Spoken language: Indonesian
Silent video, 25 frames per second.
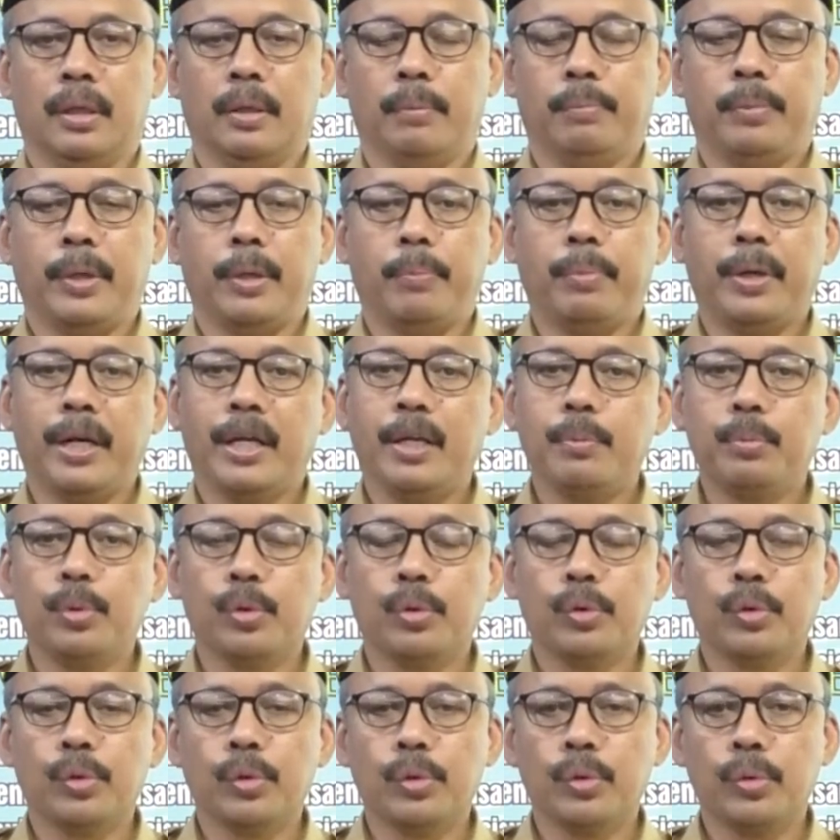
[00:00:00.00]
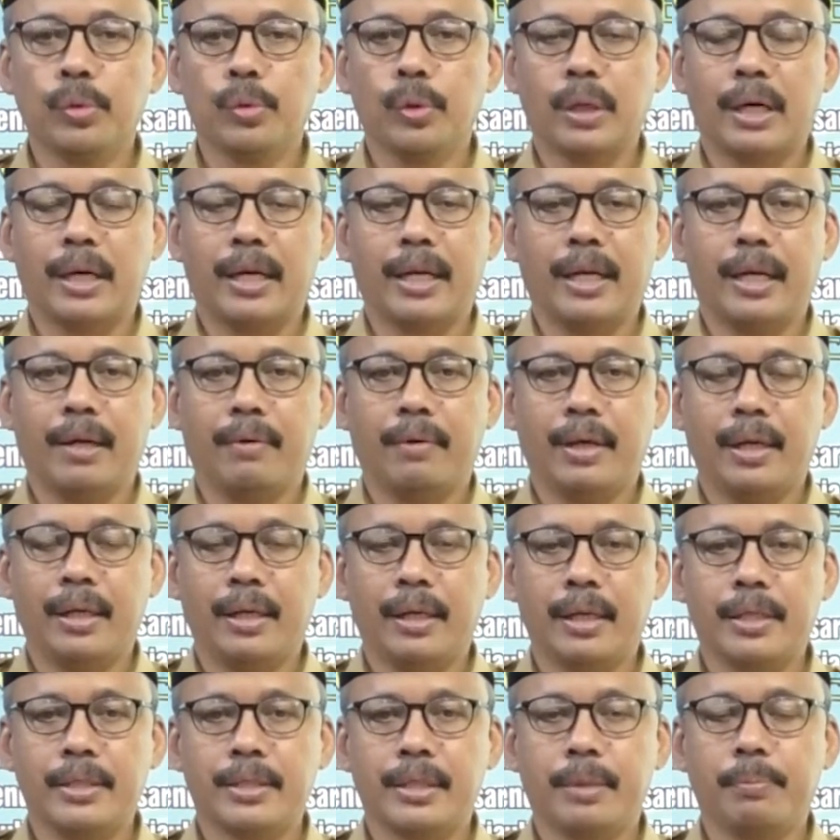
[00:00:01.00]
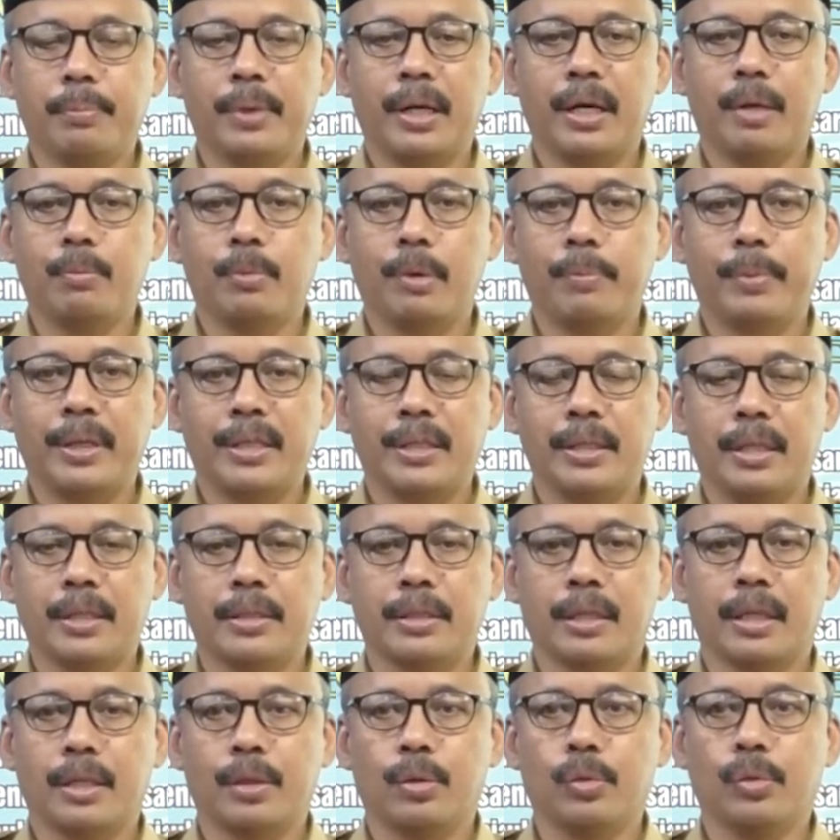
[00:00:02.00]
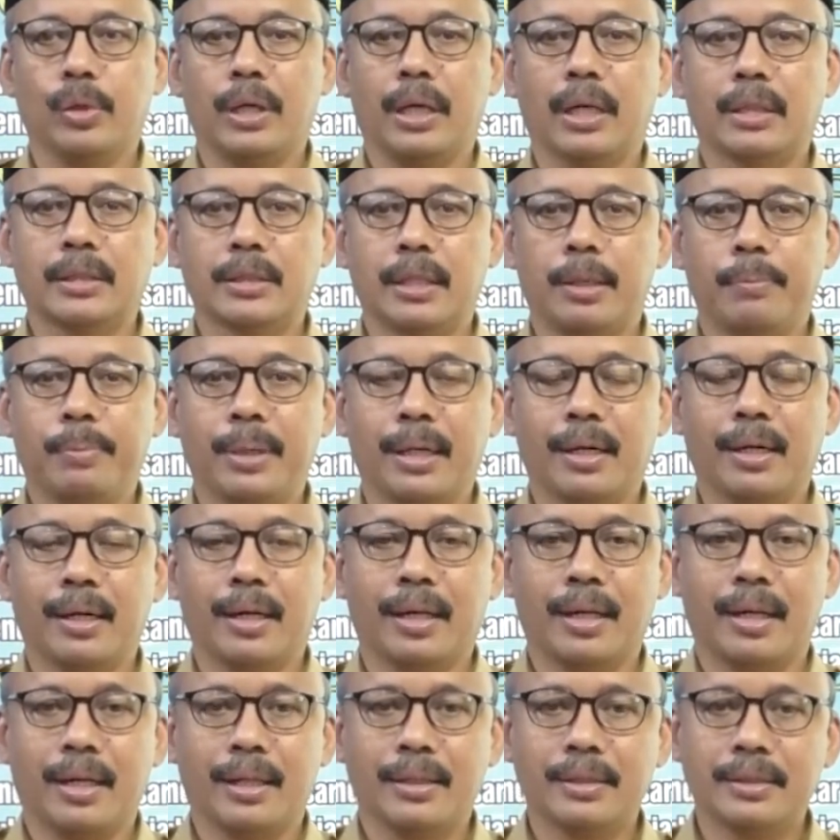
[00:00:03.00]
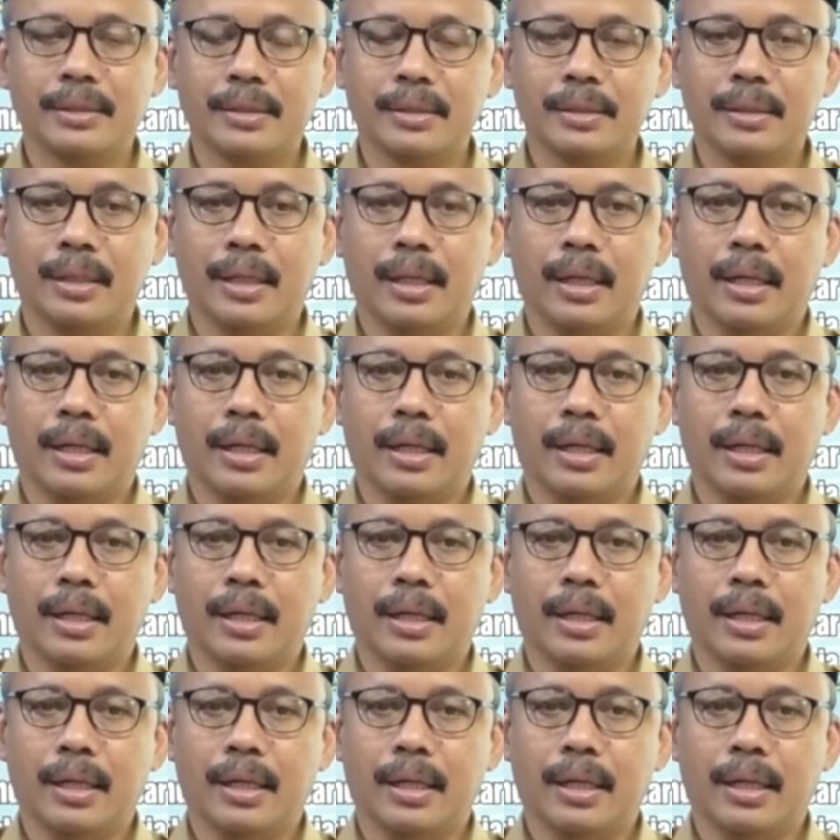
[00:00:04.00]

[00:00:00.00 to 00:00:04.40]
Bapak Ibu guru karyawan SMK Muhammadiyah 1 yang saya banggakan